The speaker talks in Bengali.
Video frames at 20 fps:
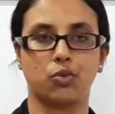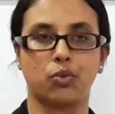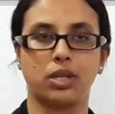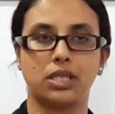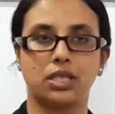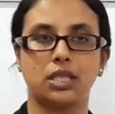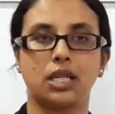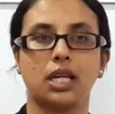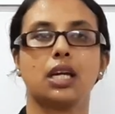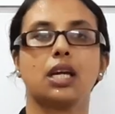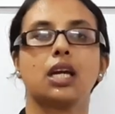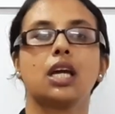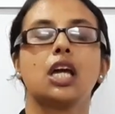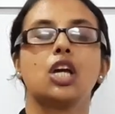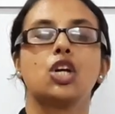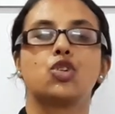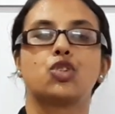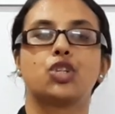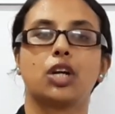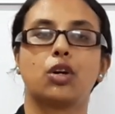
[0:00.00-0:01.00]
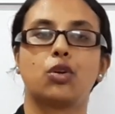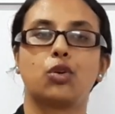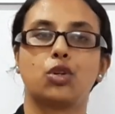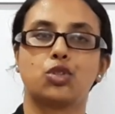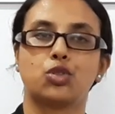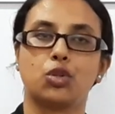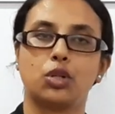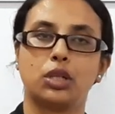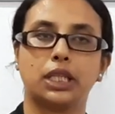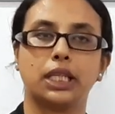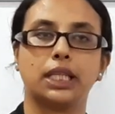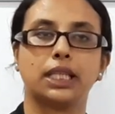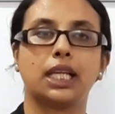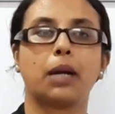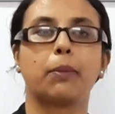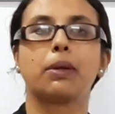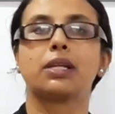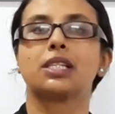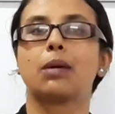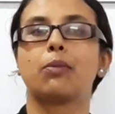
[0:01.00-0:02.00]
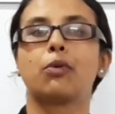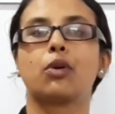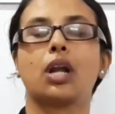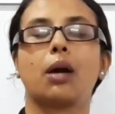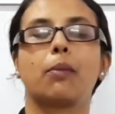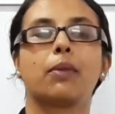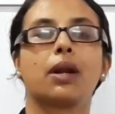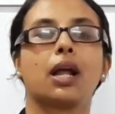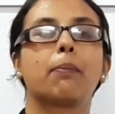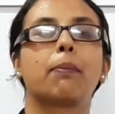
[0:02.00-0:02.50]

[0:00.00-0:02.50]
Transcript: রয়েছে সেগুলো চলতেই থাকবে যেমন আমরা